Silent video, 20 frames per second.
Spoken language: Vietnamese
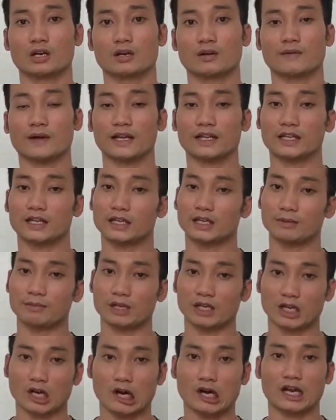và khi khi
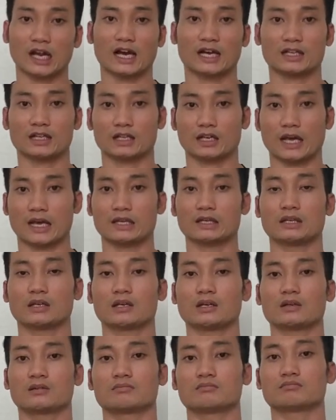mình coi lại thì đây
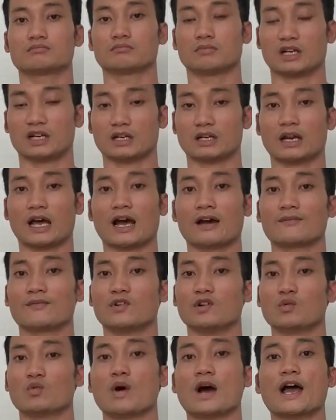mình ăn
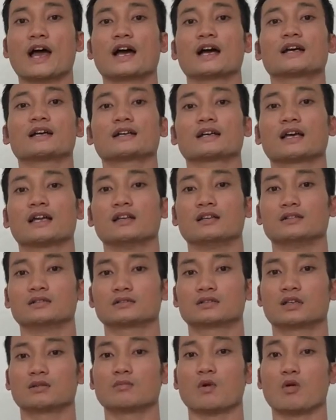vượt quá cái lượng
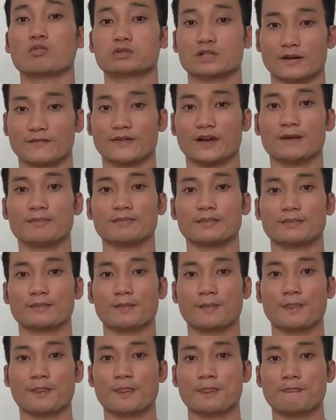tinh bột cho phép
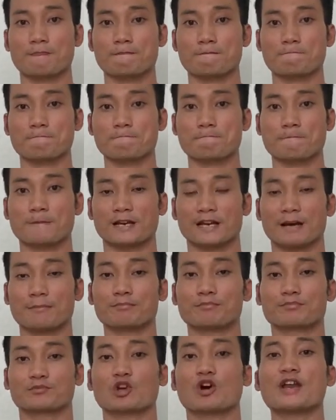
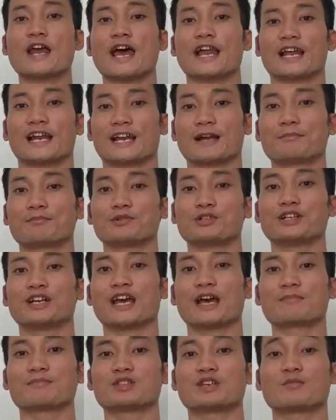năm tối đa là 50
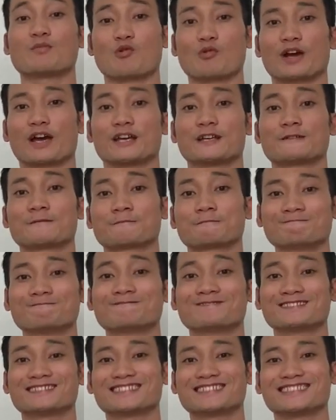gram trên một ngày
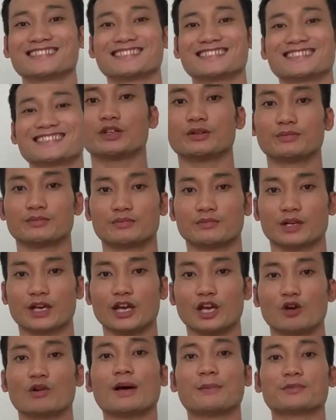cái
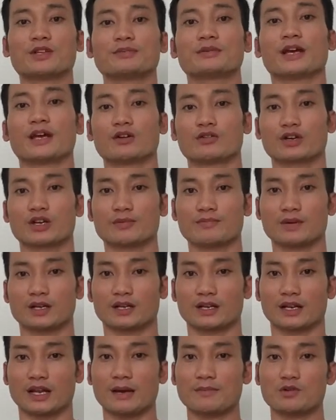hiểu lầm tiếp theo khi
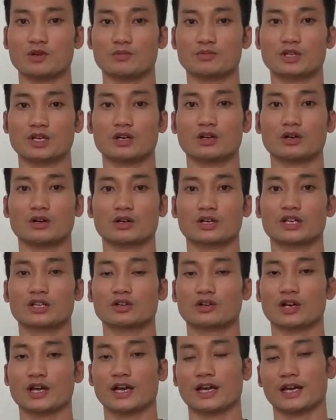mình áp dụng chế độ
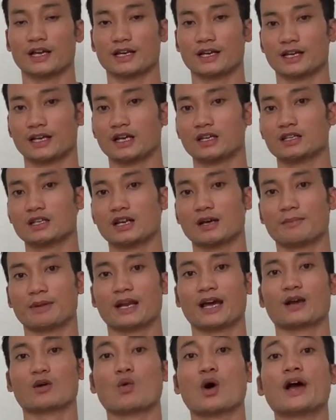keto diet này đó chính là mình
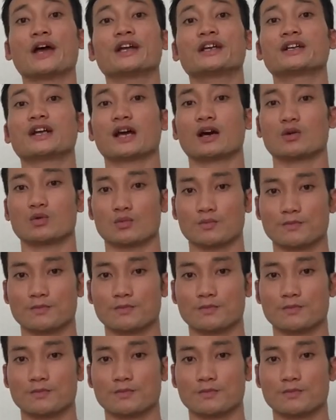ăn quá ít rau